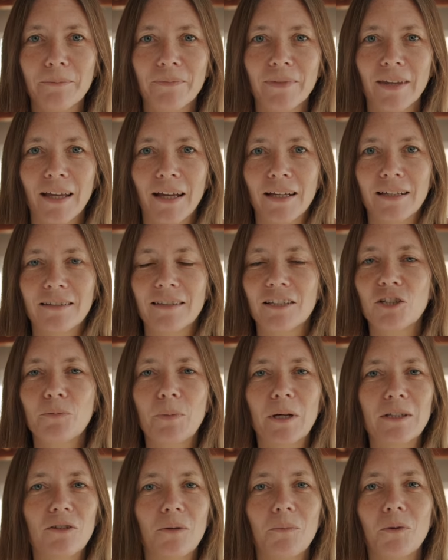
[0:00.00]
Il ne s'agit
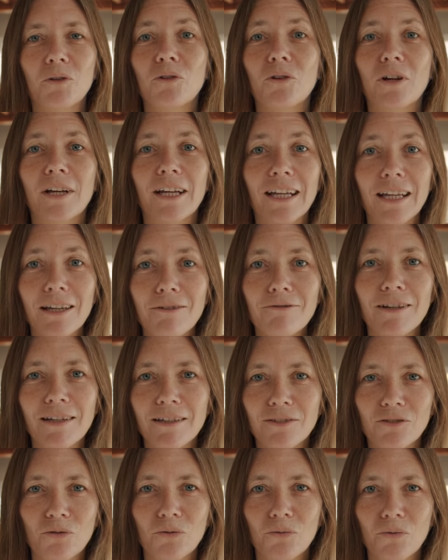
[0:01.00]
pas seulement de
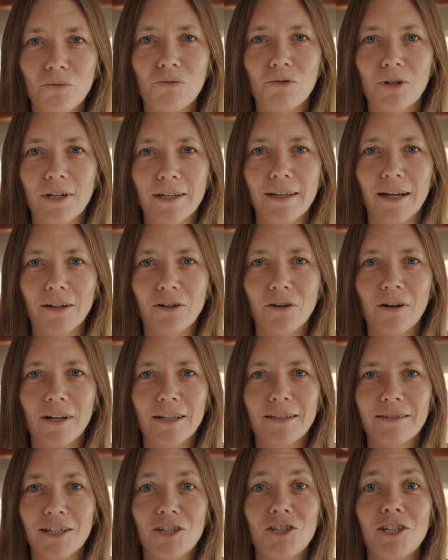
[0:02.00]
rêver ce que vous voulez, d'accord
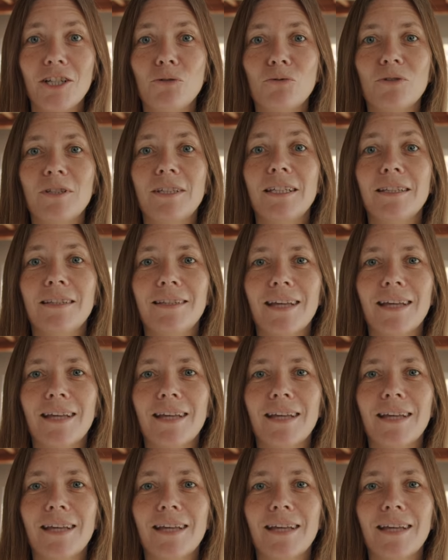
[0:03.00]
Il s'agit aussi